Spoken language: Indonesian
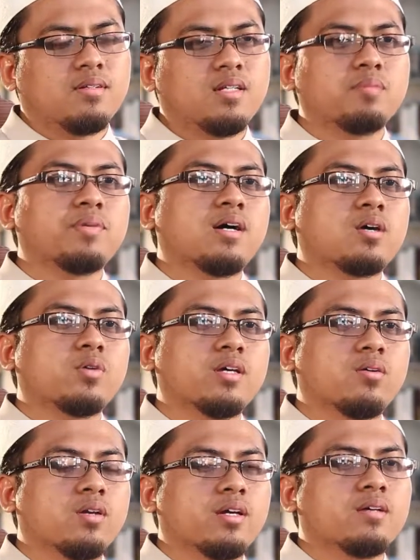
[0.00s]

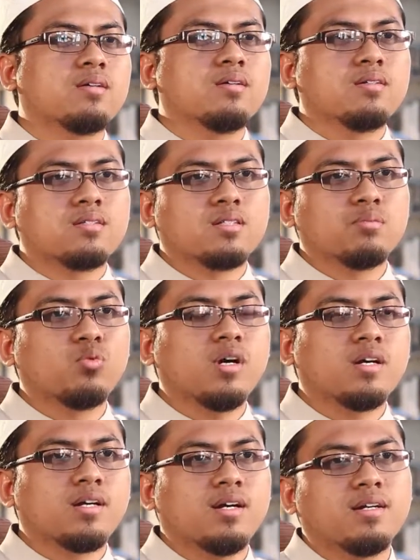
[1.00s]
dipengaruhi oleh
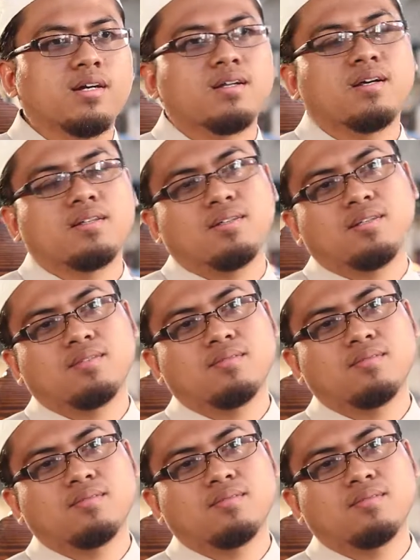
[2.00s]
sebuah keadaan hati.